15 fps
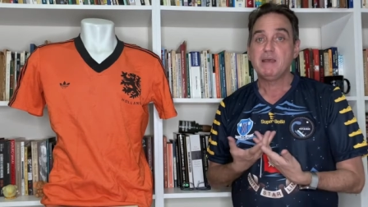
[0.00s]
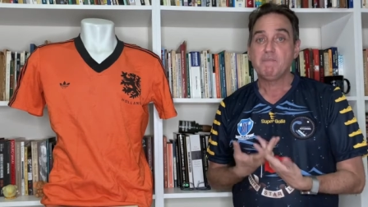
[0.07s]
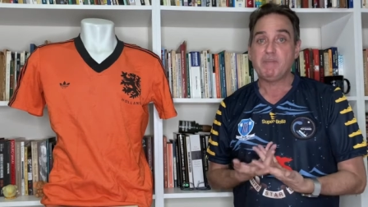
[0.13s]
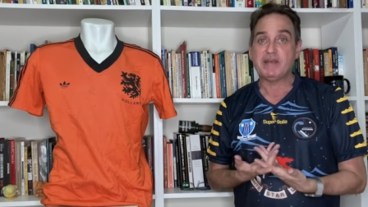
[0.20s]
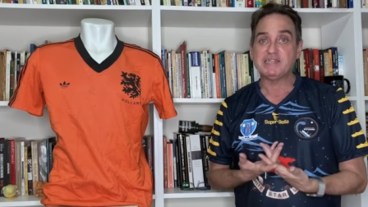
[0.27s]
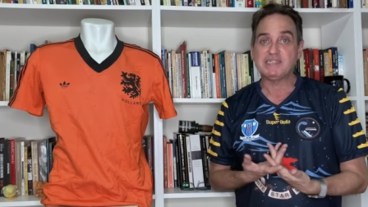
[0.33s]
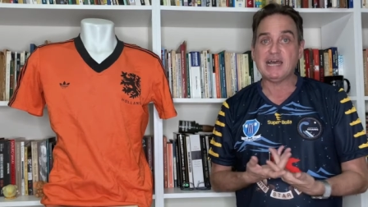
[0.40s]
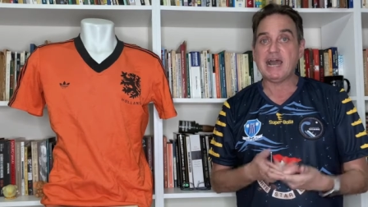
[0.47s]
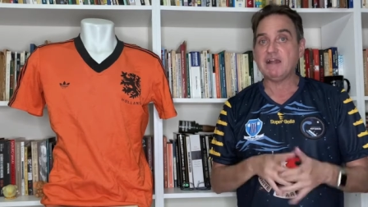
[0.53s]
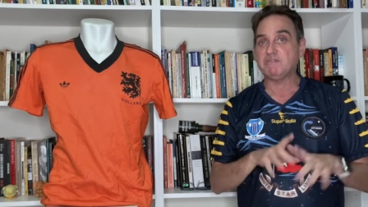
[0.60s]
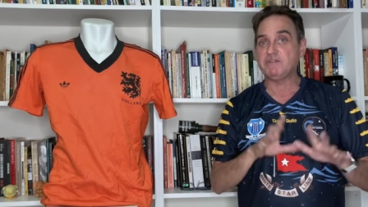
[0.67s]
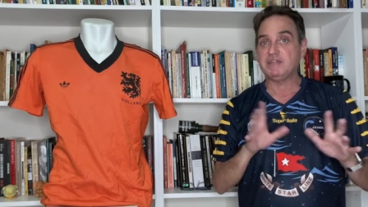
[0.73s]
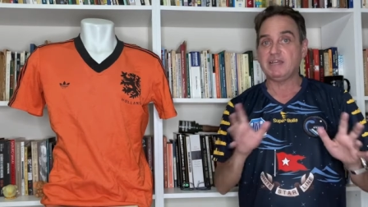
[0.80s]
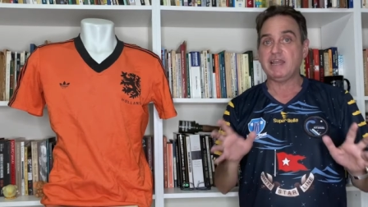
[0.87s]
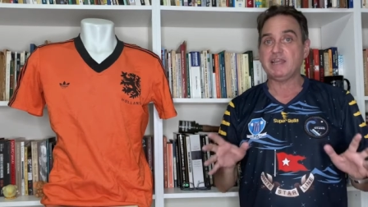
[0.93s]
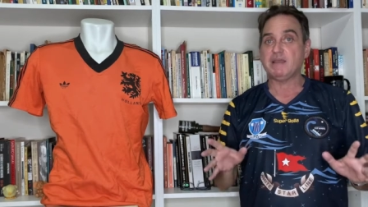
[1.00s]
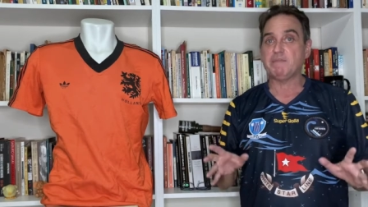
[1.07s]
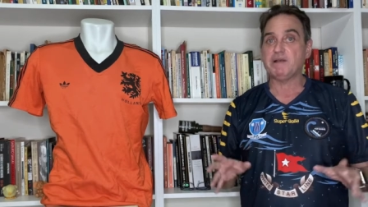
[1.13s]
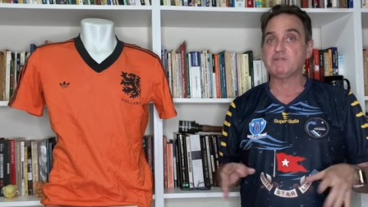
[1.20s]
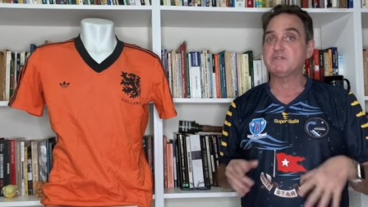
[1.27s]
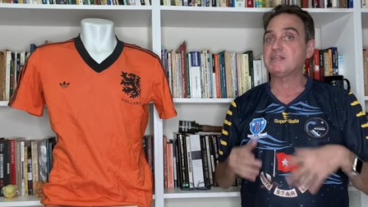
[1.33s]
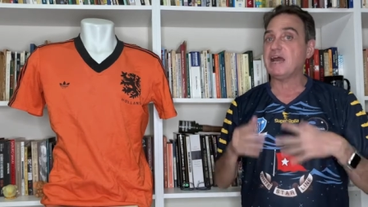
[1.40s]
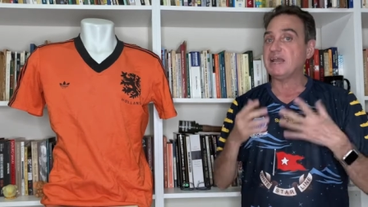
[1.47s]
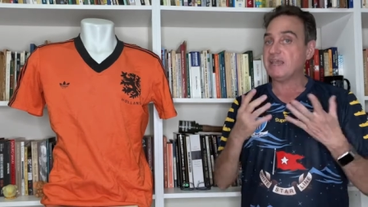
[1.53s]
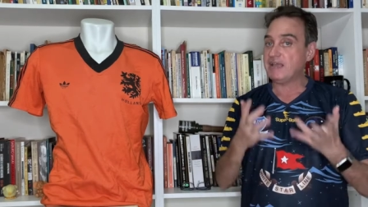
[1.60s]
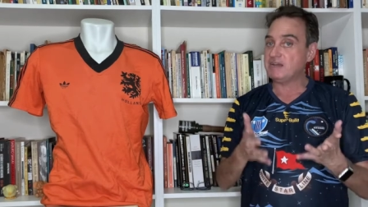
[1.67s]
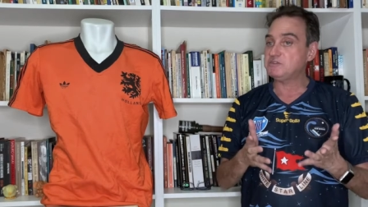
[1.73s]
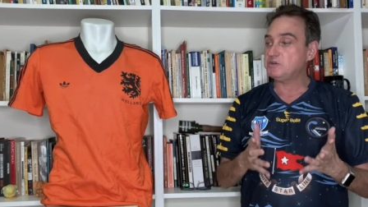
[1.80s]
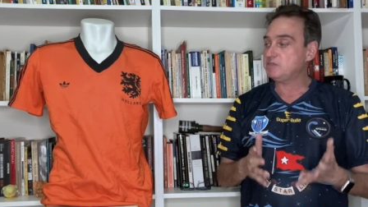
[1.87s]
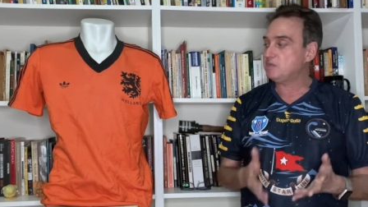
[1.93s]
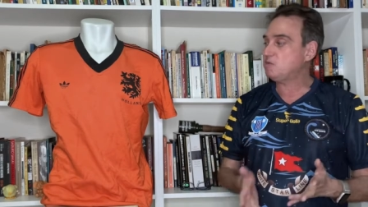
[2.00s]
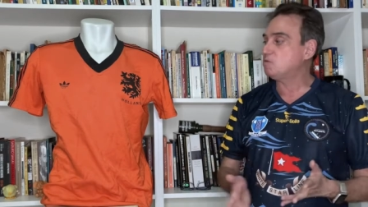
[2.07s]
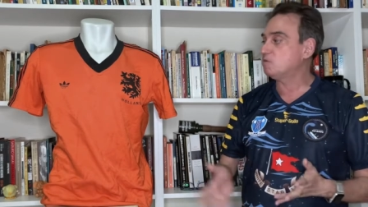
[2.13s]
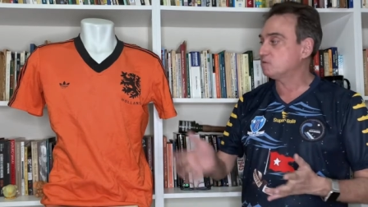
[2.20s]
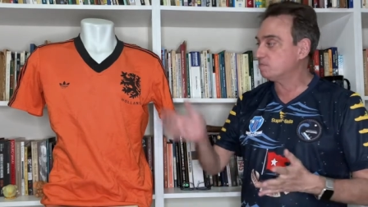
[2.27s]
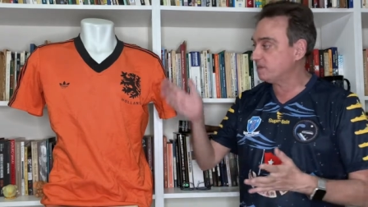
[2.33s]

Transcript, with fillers: pesado, ninguém quer mais usar, aqueles eu ainda encontro.